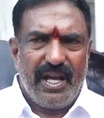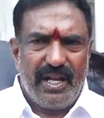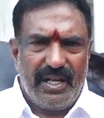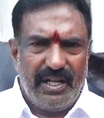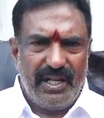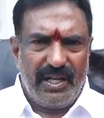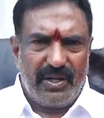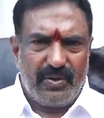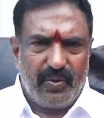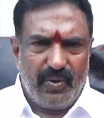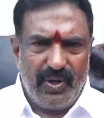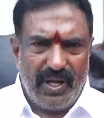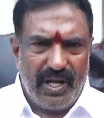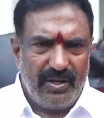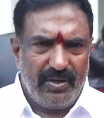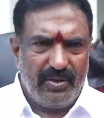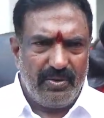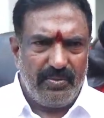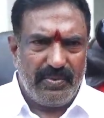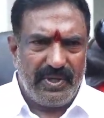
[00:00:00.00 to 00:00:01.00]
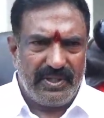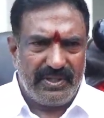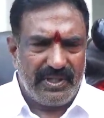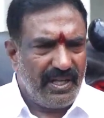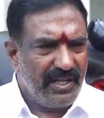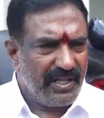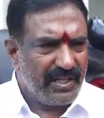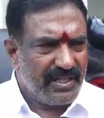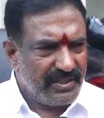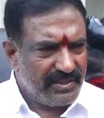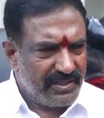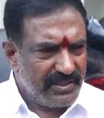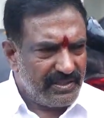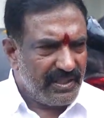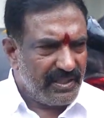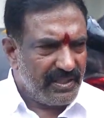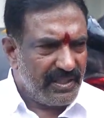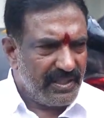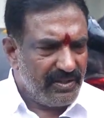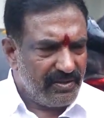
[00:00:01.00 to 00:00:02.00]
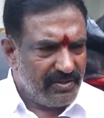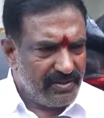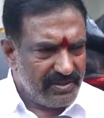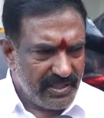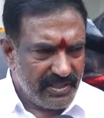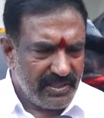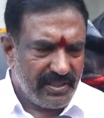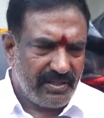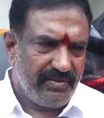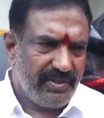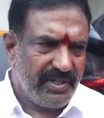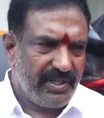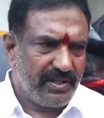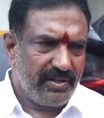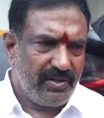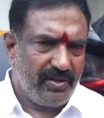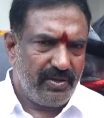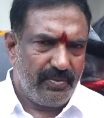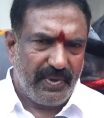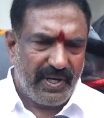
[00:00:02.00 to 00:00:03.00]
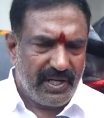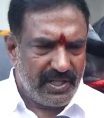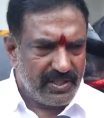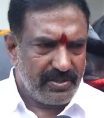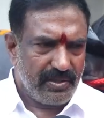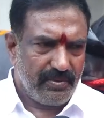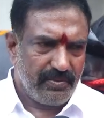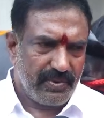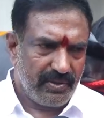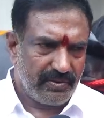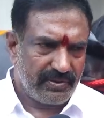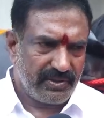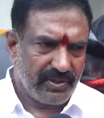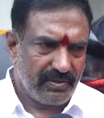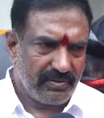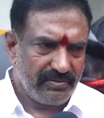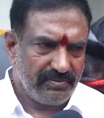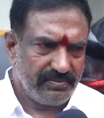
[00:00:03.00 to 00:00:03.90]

అన్ని కులాలు మతాలకు అతీతంగా ఈ యొక్క సదర్ వేడుకలో భాగస్వాములు అవుతారు